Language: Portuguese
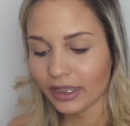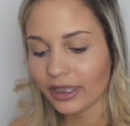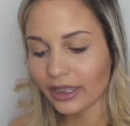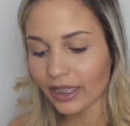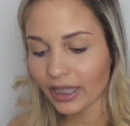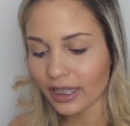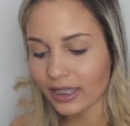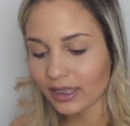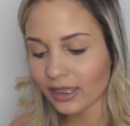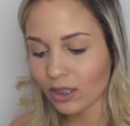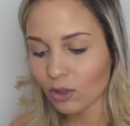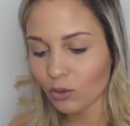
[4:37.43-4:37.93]

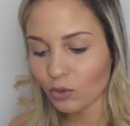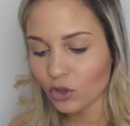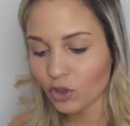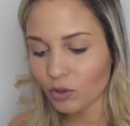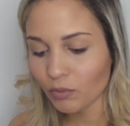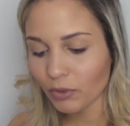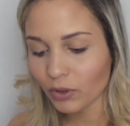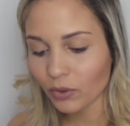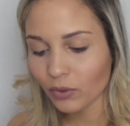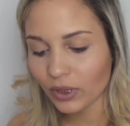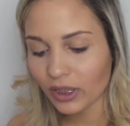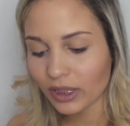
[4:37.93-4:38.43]
que é essa
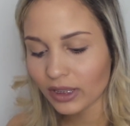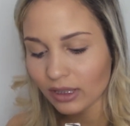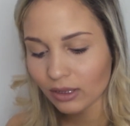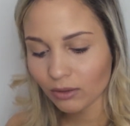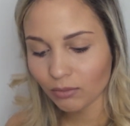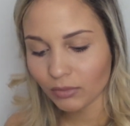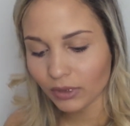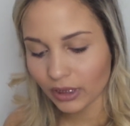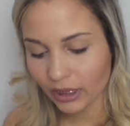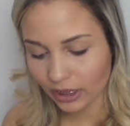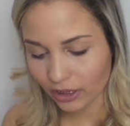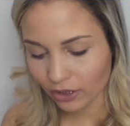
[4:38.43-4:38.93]
última
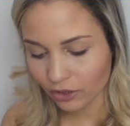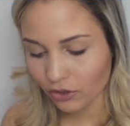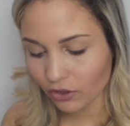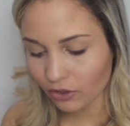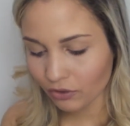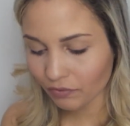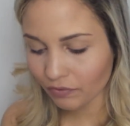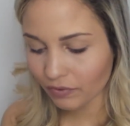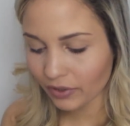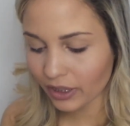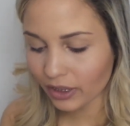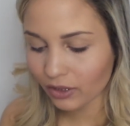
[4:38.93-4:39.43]
coleção deles de
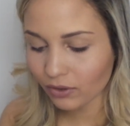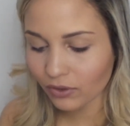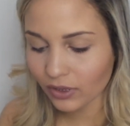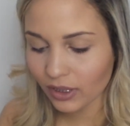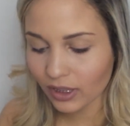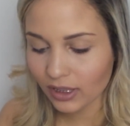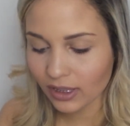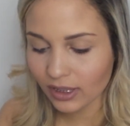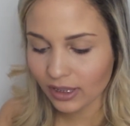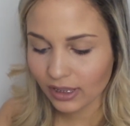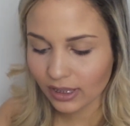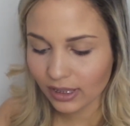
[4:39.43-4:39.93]
inverno que
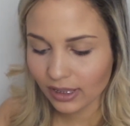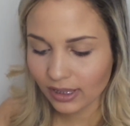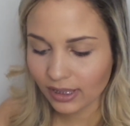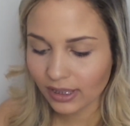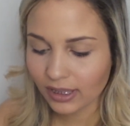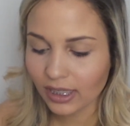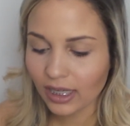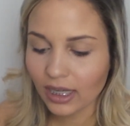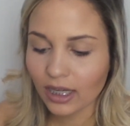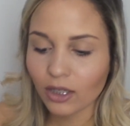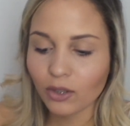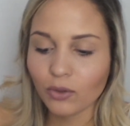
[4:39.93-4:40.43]
eles
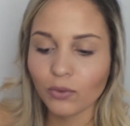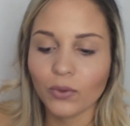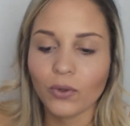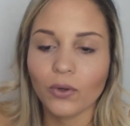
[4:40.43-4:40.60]
lançaram,